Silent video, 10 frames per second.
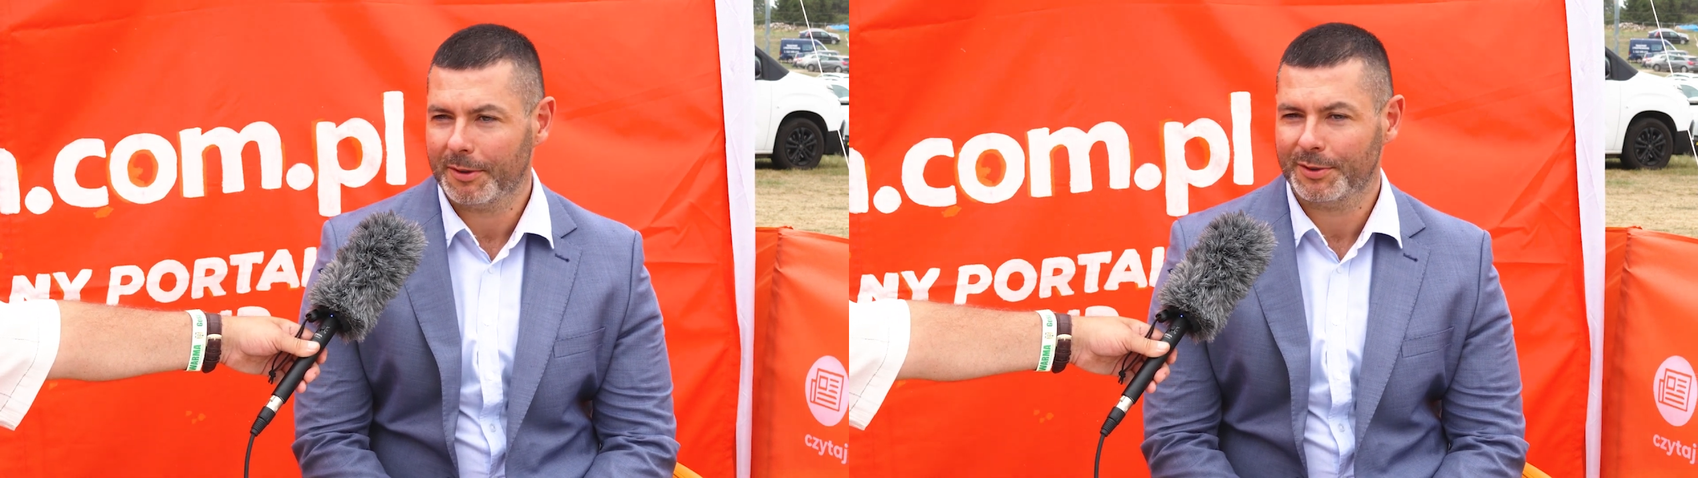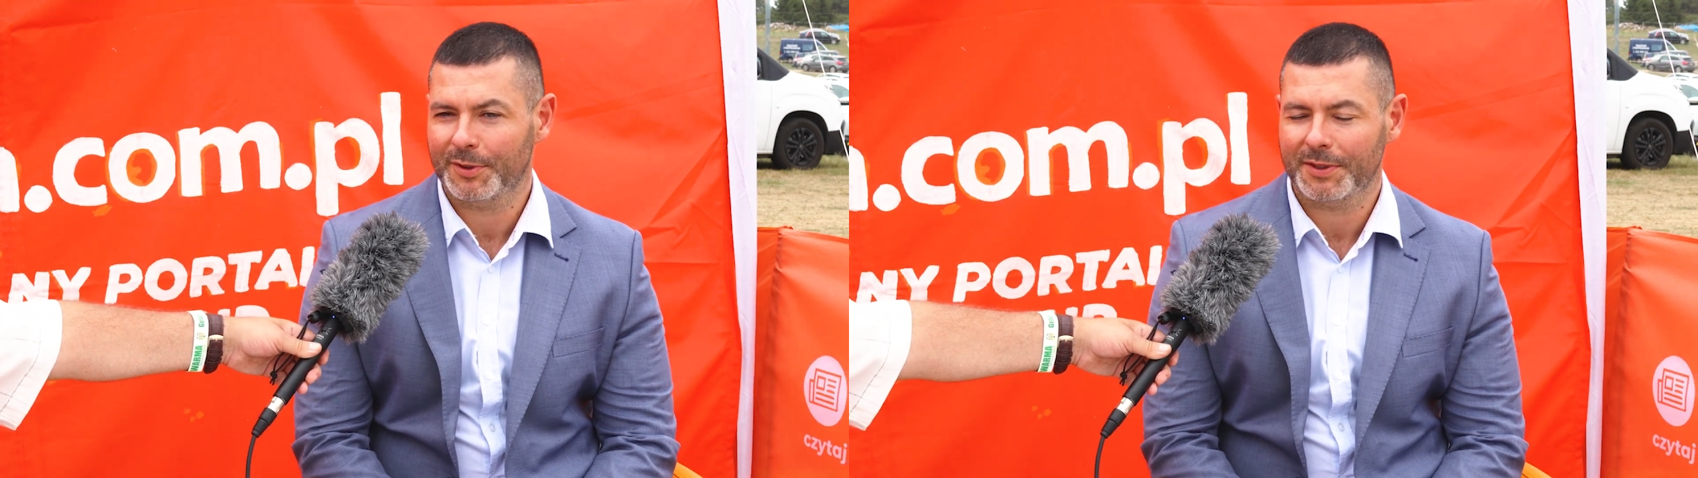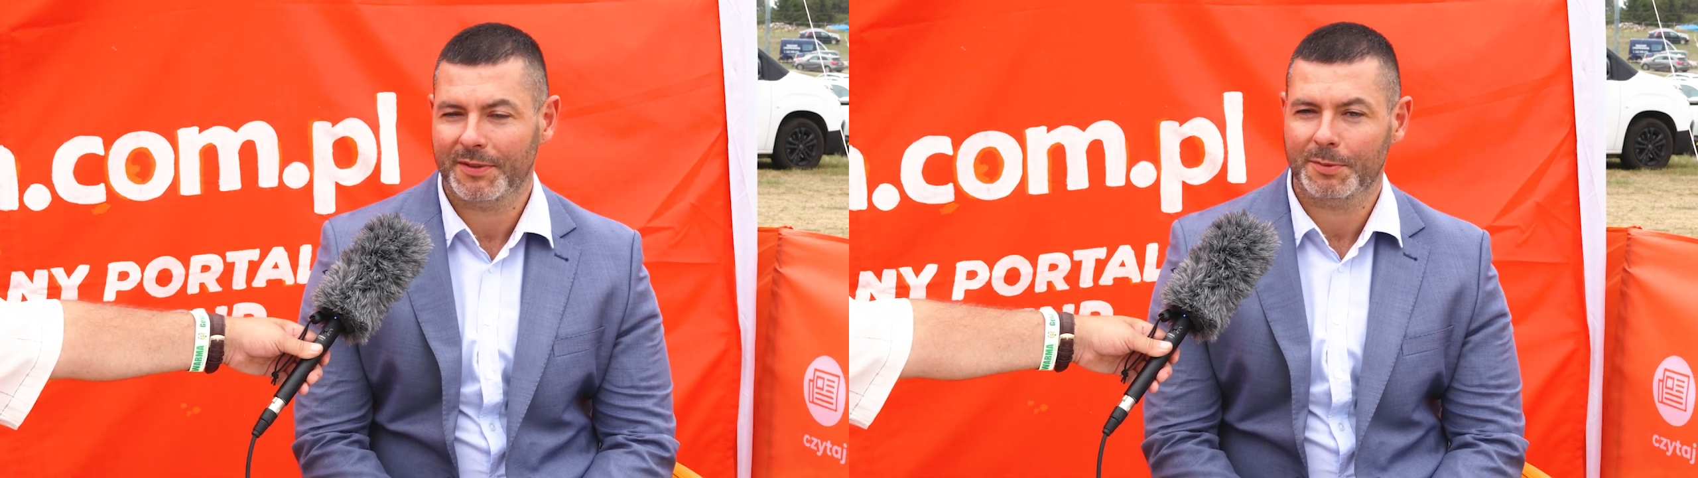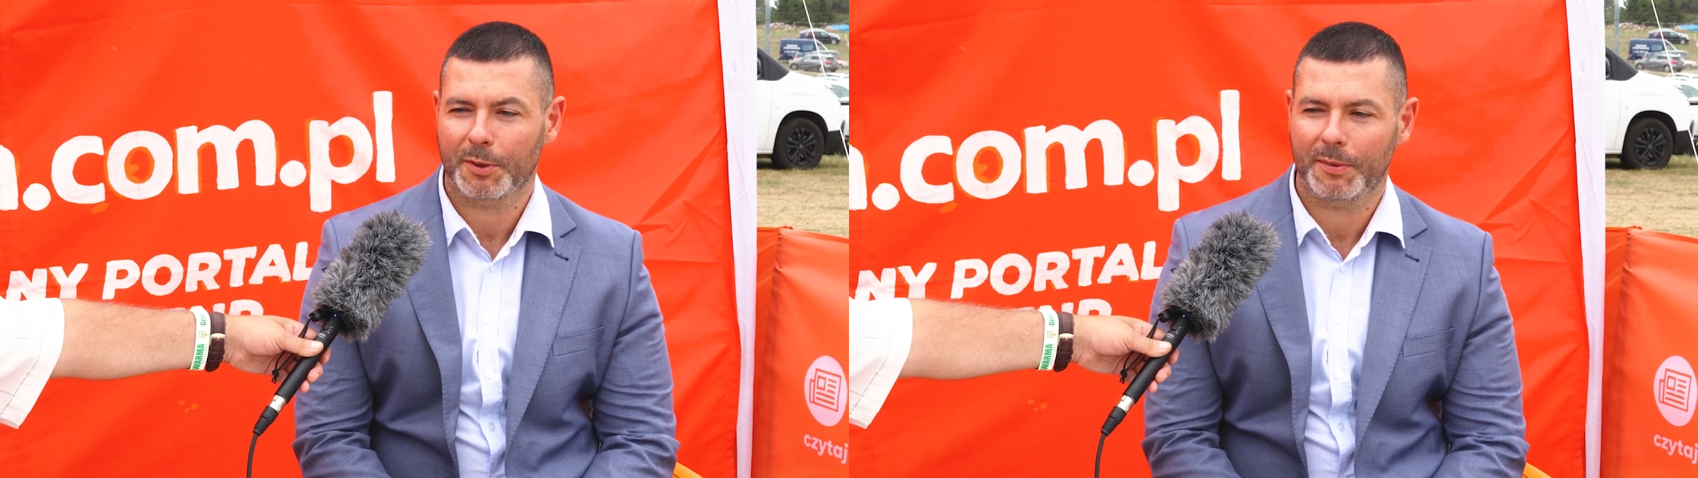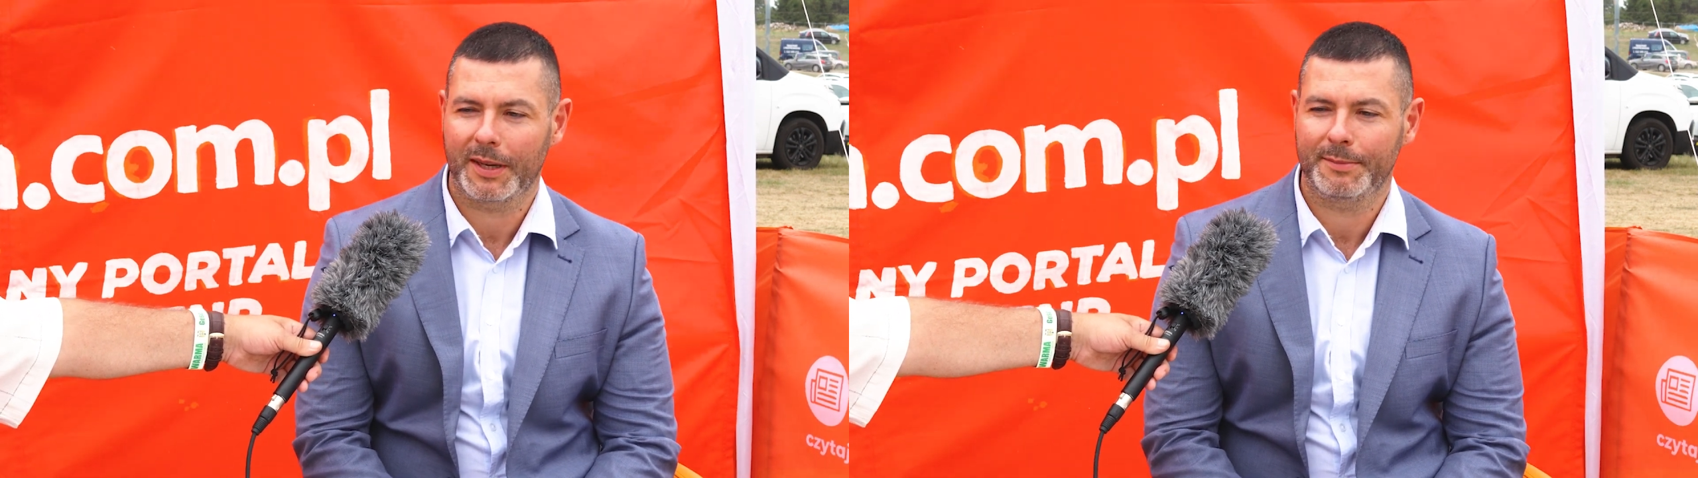rozwiązywać
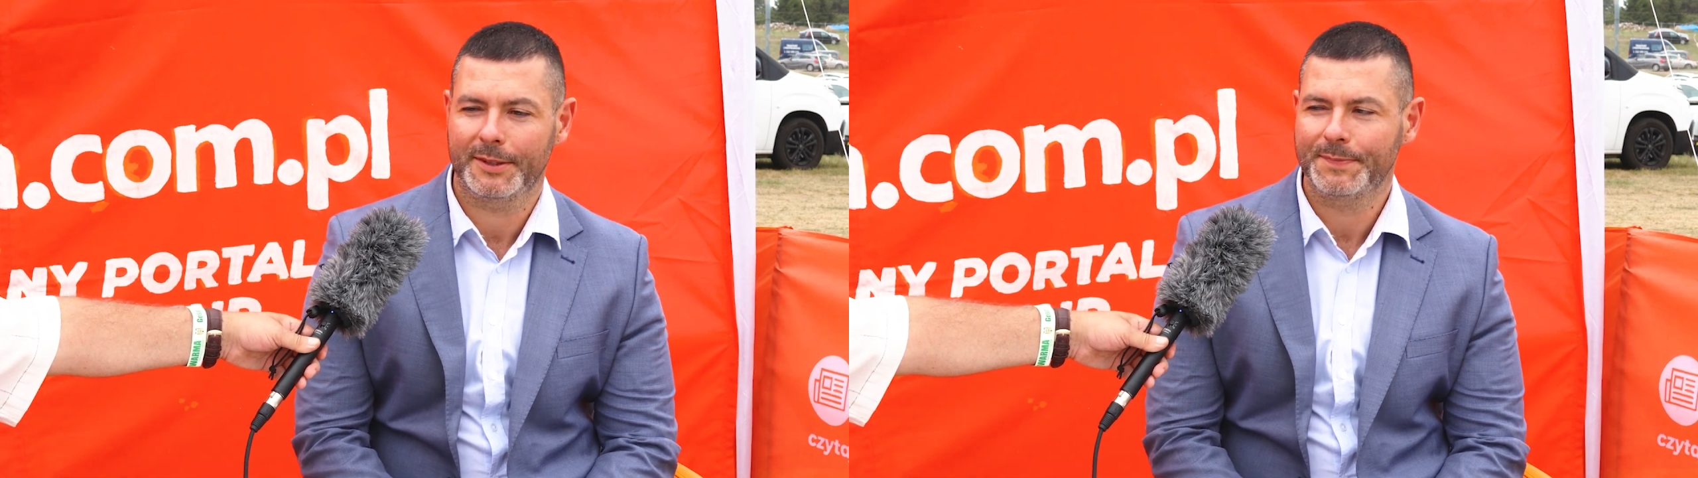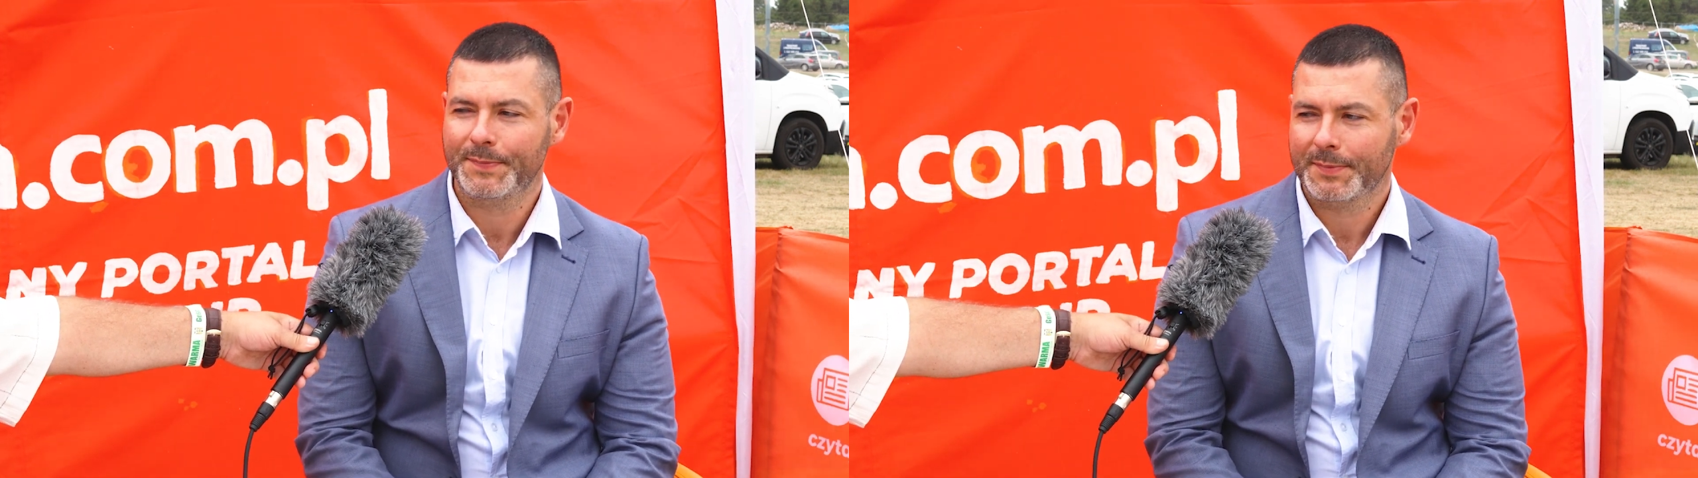problemy.